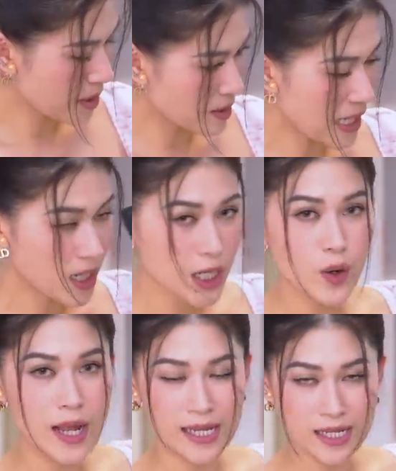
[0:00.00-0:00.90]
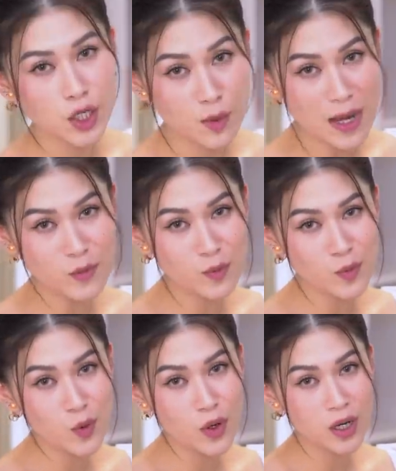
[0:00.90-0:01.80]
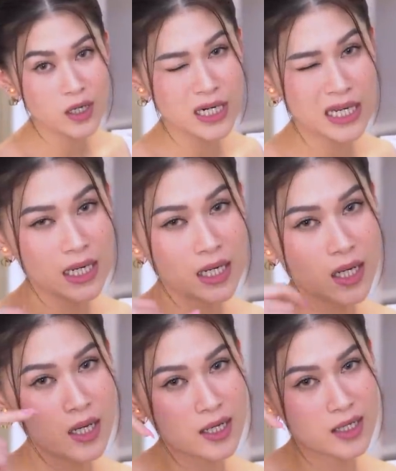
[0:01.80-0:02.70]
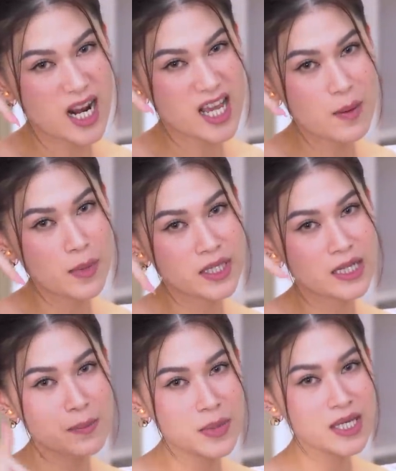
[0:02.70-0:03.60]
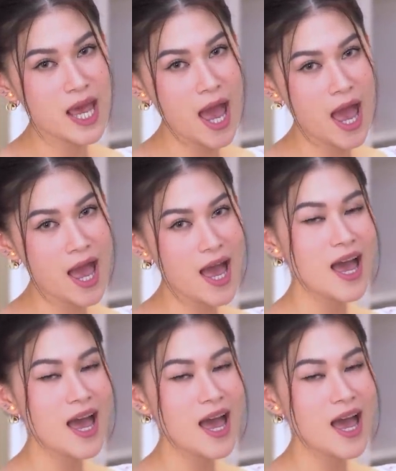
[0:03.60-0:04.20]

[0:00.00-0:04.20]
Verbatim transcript: đang định thanh lý đôi này. Nếu các bạn muốn mua, để lại comment cho Tâm biết nha.